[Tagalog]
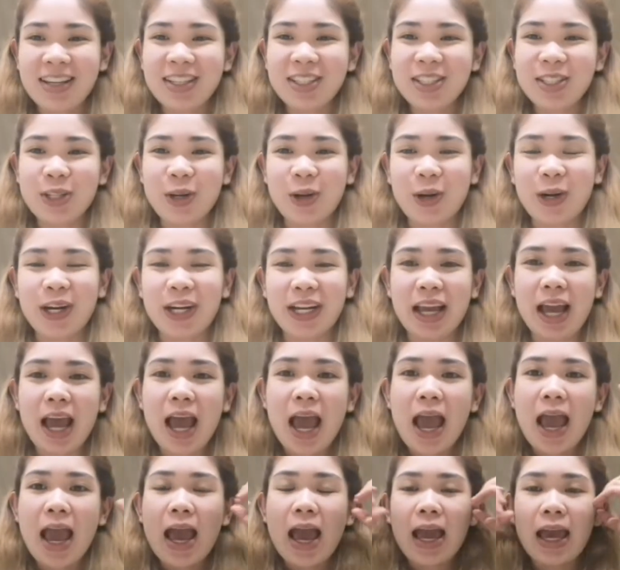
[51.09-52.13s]
Sorry.
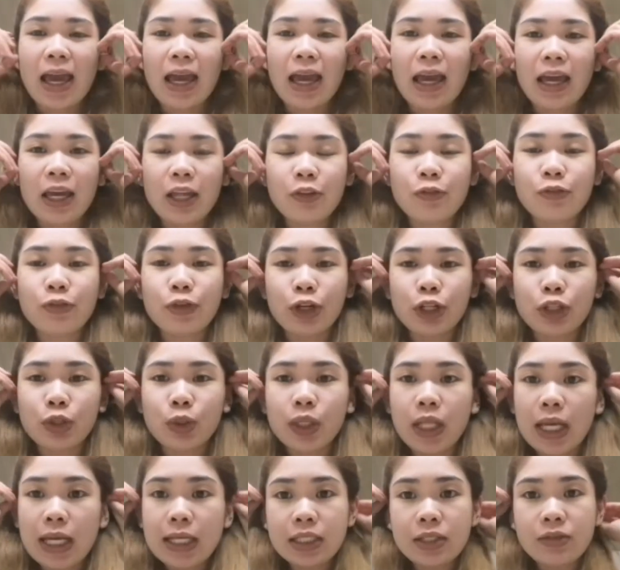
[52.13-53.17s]
And for
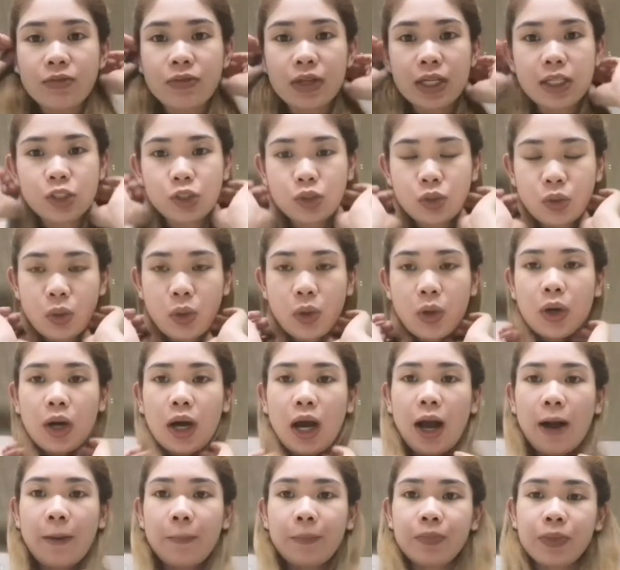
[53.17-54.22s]
today's
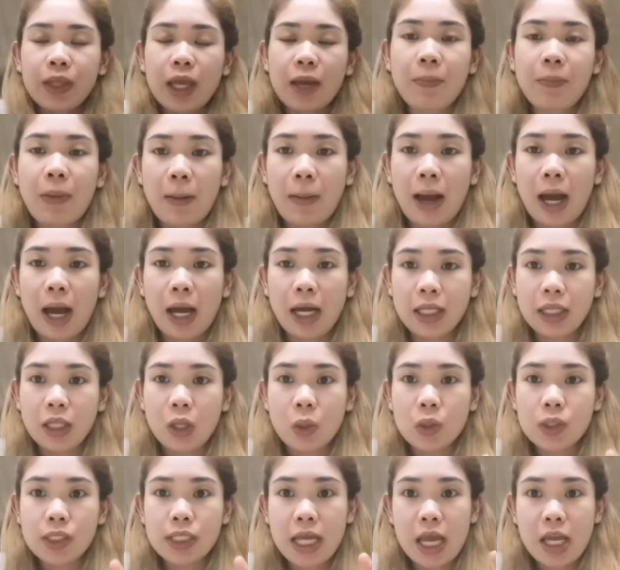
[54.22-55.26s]
video, ipapakita
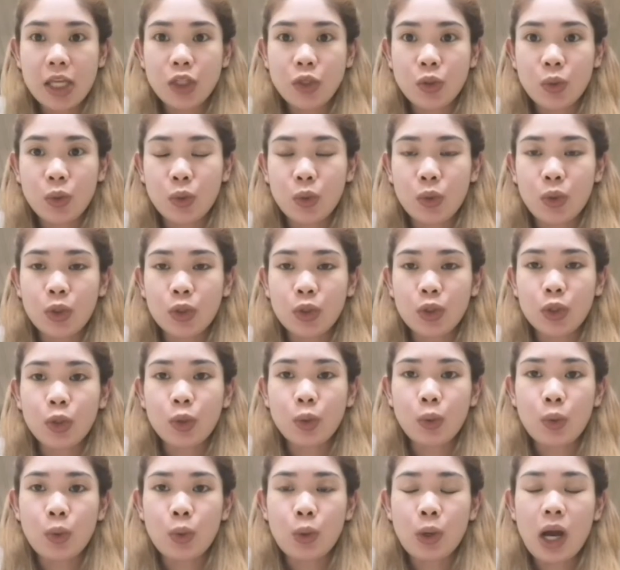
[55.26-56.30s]
ko sa inyo
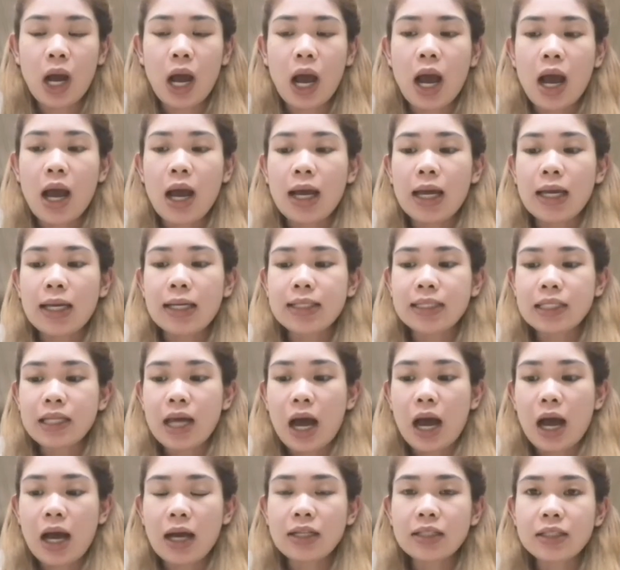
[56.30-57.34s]
yung
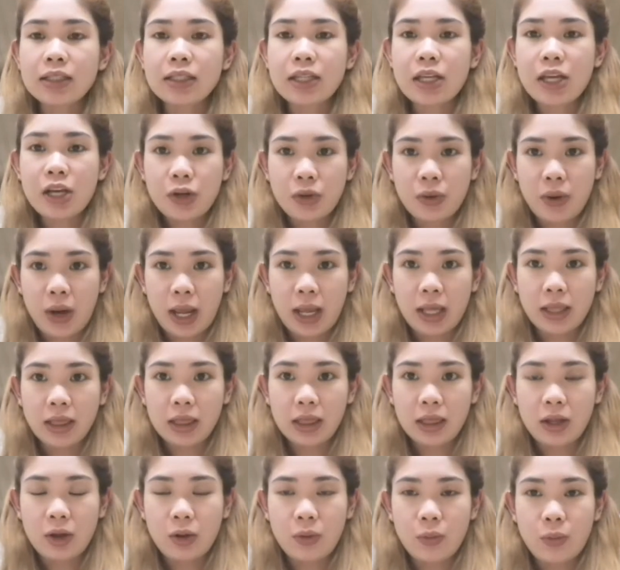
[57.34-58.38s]
isang
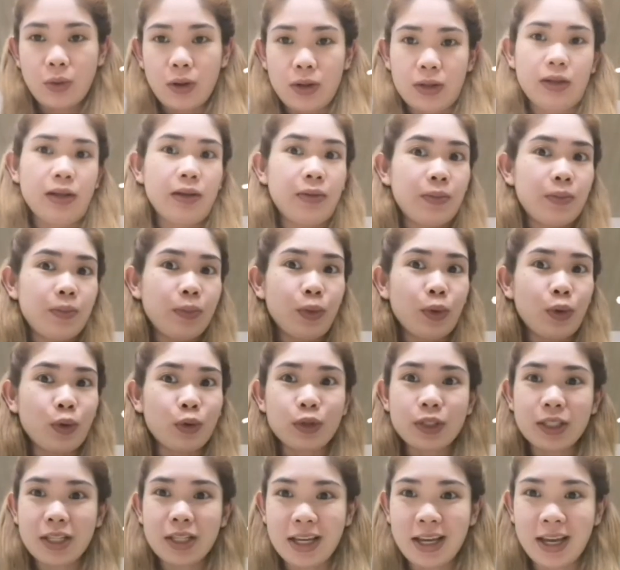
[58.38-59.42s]
secret. What?
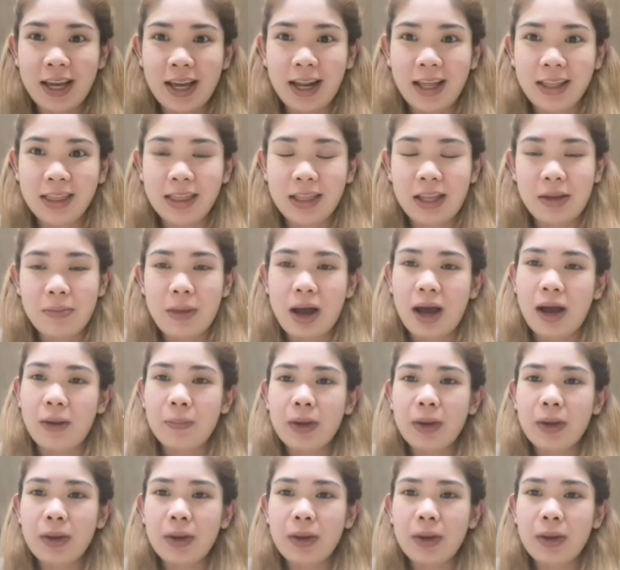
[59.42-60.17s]
Puro secret, di ba?